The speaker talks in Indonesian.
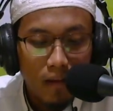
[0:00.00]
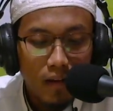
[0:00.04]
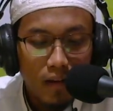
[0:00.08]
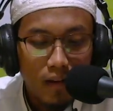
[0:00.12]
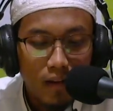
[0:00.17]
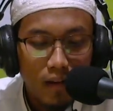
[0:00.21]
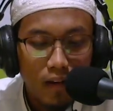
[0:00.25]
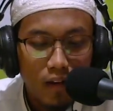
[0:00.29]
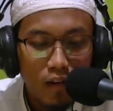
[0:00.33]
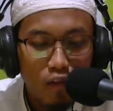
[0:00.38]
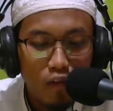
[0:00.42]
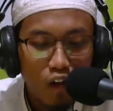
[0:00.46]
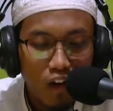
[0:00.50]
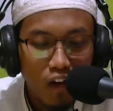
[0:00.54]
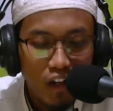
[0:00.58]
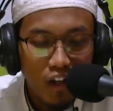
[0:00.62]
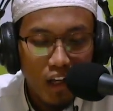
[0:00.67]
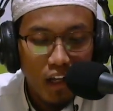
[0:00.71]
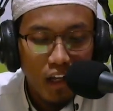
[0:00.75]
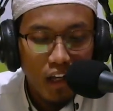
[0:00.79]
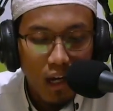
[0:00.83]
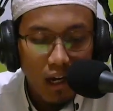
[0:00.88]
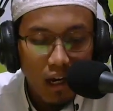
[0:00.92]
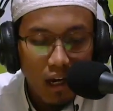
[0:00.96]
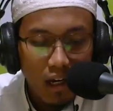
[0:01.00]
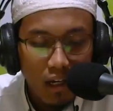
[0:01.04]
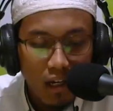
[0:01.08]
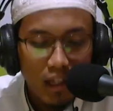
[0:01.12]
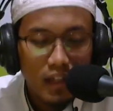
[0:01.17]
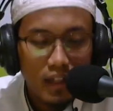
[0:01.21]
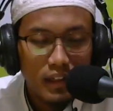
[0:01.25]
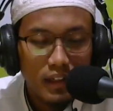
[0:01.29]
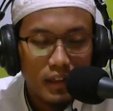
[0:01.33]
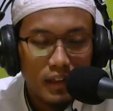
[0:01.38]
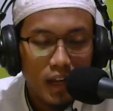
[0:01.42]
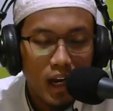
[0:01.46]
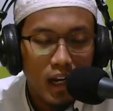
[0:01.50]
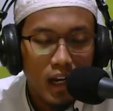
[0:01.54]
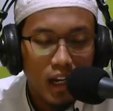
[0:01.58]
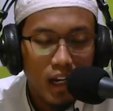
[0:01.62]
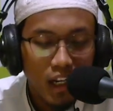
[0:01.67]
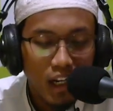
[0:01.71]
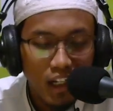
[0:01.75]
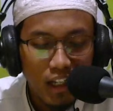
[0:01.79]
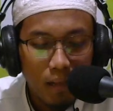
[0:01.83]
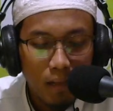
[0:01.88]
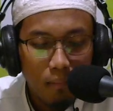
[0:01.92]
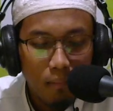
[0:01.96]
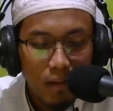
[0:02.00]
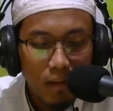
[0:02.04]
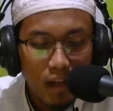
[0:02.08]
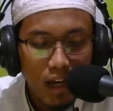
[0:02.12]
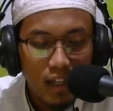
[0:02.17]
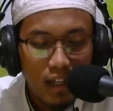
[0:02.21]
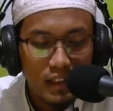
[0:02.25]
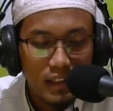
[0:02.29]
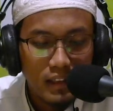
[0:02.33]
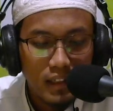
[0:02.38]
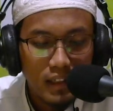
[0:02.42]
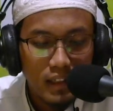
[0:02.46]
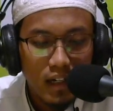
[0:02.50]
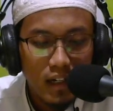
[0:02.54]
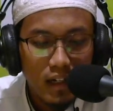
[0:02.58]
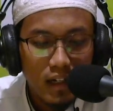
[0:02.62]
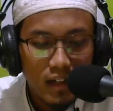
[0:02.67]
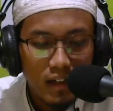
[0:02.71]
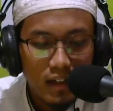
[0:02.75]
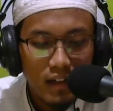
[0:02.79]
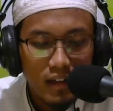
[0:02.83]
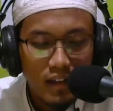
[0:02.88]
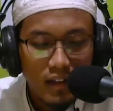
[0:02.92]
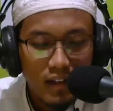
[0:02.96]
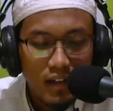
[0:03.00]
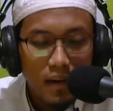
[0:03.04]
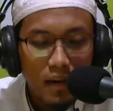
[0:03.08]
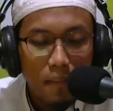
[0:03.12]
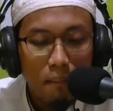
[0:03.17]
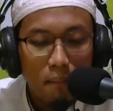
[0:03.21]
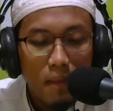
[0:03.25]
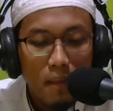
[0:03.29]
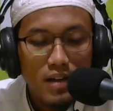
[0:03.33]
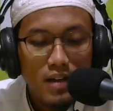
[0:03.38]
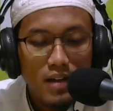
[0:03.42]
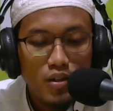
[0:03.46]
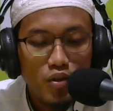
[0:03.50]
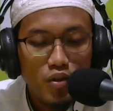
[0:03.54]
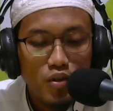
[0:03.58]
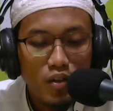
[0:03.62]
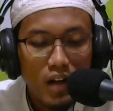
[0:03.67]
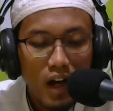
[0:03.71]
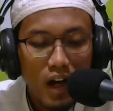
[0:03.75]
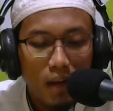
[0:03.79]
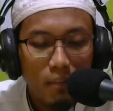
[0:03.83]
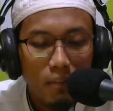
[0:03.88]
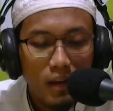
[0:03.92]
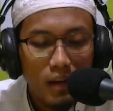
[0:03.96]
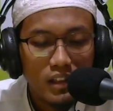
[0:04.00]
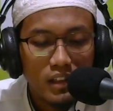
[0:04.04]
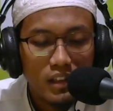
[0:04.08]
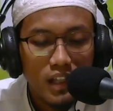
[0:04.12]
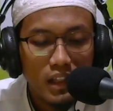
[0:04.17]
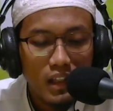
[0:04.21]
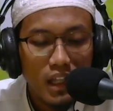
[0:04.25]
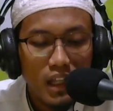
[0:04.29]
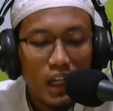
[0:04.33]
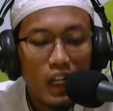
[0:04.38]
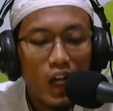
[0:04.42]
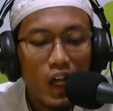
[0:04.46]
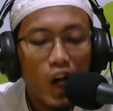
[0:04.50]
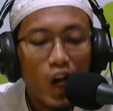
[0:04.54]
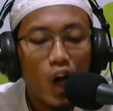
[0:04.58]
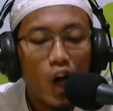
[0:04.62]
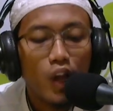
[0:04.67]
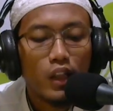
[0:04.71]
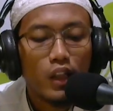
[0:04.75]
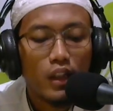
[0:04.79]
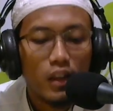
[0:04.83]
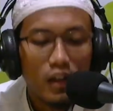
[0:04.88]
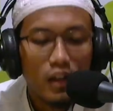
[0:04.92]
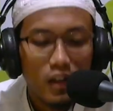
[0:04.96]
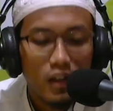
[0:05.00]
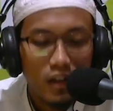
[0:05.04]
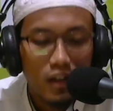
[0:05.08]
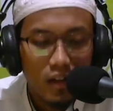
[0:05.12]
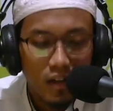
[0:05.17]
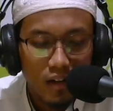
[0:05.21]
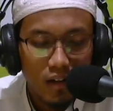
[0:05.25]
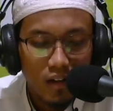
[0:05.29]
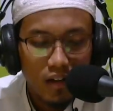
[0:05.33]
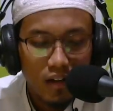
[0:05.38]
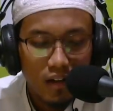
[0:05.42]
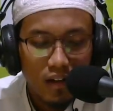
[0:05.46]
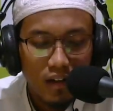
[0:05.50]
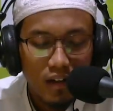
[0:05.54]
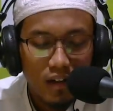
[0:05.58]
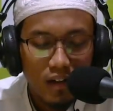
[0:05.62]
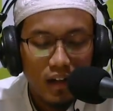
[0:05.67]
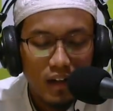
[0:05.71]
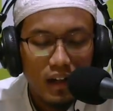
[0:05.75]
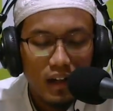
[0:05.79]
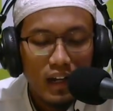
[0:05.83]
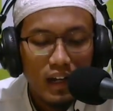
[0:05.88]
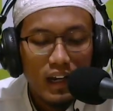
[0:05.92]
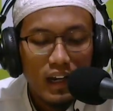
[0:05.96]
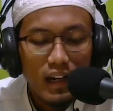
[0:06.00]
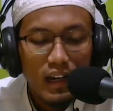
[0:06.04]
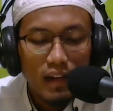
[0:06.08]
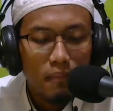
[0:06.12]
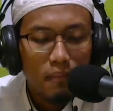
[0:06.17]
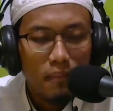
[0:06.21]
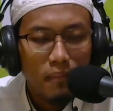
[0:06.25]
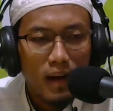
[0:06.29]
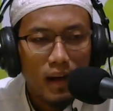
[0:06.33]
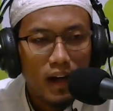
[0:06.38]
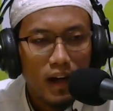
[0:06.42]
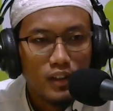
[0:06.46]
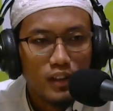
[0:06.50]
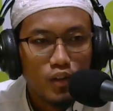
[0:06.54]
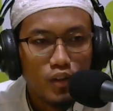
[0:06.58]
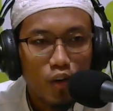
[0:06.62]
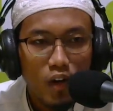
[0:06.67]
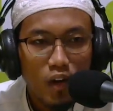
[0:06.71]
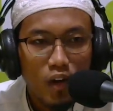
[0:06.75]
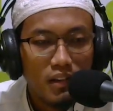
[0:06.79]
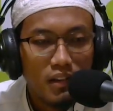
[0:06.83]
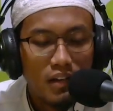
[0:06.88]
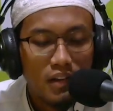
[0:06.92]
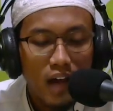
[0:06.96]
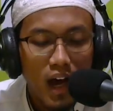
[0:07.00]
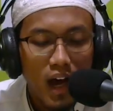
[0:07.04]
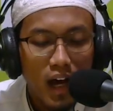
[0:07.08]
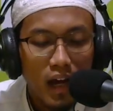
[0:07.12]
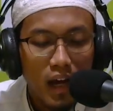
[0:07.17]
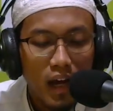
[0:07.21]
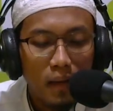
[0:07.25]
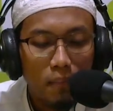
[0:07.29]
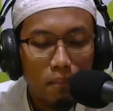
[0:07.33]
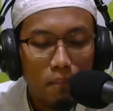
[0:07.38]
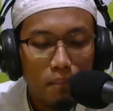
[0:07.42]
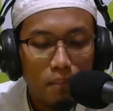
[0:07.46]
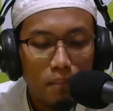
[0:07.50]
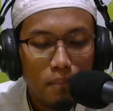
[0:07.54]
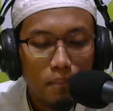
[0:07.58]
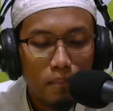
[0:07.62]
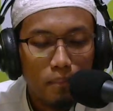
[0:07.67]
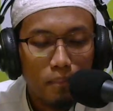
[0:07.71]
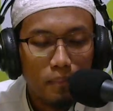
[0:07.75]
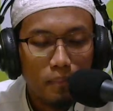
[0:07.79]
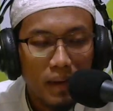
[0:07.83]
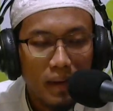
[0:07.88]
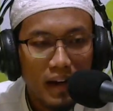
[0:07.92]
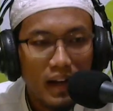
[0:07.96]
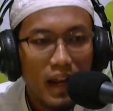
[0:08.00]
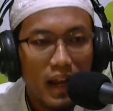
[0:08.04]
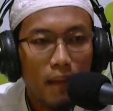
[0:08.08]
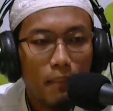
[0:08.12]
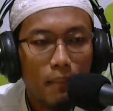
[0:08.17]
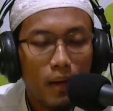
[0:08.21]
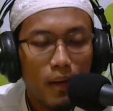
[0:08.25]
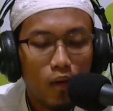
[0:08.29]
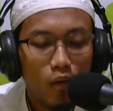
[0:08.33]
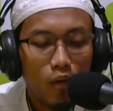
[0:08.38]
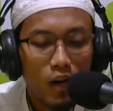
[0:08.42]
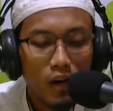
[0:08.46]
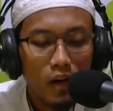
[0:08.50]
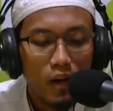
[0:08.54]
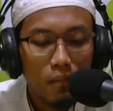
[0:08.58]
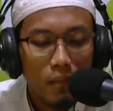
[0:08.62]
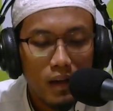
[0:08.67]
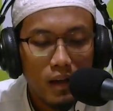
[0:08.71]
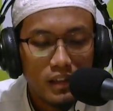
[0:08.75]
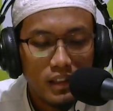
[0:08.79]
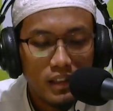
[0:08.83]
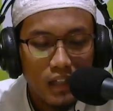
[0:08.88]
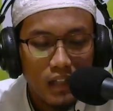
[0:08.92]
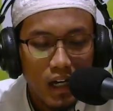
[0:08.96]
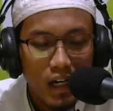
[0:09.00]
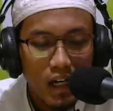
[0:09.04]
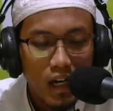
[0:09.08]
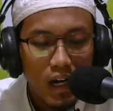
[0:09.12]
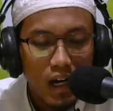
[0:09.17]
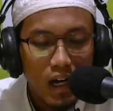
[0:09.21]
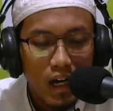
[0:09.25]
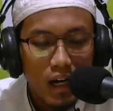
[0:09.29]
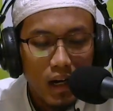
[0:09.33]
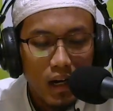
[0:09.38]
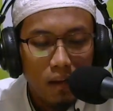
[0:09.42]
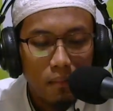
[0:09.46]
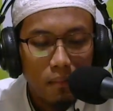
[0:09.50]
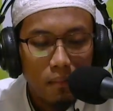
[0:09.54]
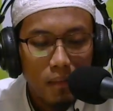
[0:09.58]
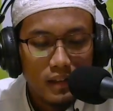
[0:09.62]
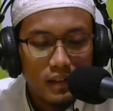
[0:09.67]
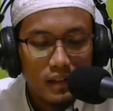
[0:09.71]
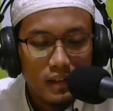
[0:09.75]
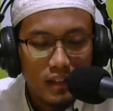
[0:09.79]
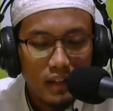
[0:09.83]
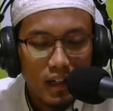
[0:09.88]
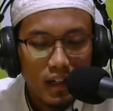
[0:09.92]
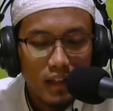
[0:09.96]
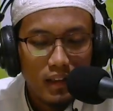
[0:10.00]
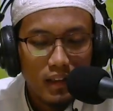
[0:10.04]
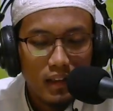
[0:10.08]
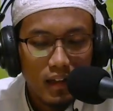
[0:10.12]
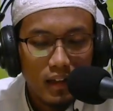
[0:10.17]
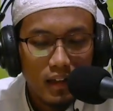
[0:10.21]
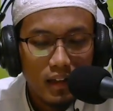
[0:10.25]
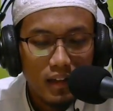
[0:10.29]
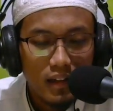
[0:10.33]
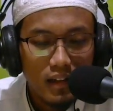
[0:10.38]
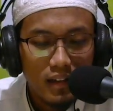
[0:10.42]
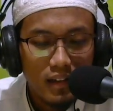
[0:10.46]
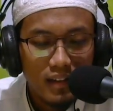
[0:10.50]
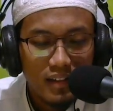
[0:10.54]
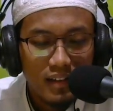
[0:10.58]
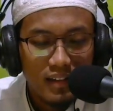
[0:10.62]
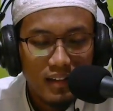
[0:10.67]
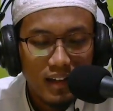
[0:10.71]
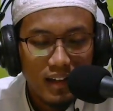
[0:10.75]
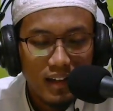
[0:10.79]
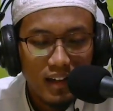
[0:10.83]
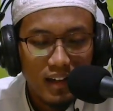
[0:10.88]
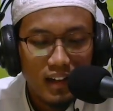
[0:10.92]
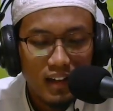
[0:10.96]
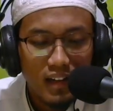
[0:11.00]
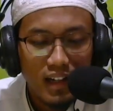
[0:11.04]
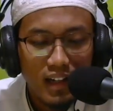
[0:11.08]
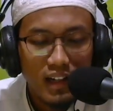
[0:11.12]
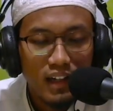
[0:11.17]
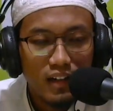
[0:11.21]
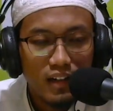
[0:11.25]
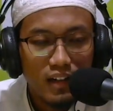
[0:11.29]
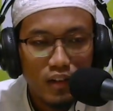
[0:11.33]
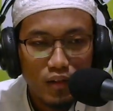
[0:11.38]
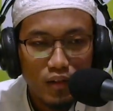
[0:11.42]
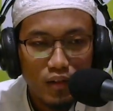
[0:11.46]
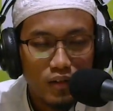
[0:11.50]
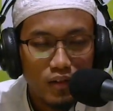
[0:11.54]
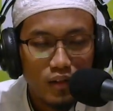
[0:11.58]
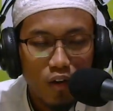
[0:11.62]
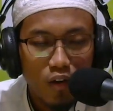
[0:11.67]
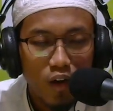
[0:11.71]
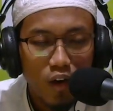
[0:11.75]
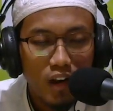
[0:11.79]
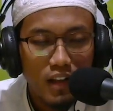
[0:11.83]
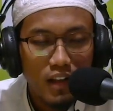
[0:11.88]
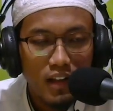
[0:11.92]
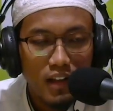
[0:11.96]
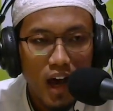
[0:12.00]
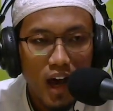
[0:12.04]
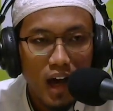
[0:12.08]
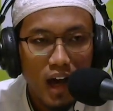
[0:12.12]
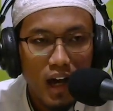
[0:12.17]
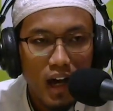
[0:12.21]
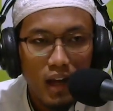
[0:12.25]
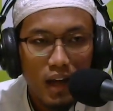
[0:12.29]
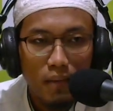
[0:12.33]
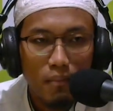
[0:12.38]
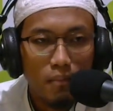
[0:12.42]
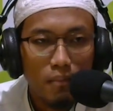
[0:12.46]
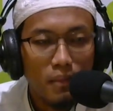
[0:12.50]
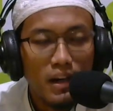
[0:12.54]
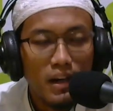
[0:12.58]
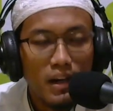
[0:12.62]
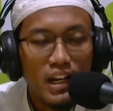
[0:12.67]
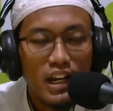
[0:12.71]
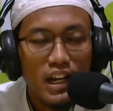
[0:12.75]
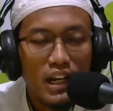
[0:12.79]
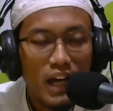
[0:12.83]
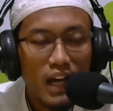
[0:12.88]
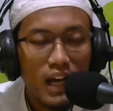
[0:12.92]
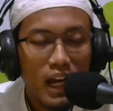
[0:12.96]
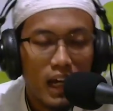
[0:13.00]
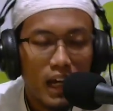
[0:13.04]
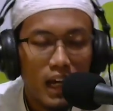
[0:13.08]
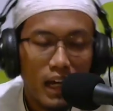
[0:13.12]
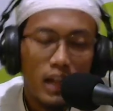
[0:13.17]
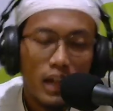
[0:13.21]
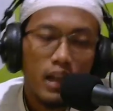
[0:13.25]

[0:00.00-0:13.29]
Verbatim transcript: ya, dan dia yakin seakan-akan dia melihatnya masona maksiatan qat ya maka seorang tidak akan pernah melakukan kemaksiat kemaksiatan dan dan seorang tidak akan meninggalkan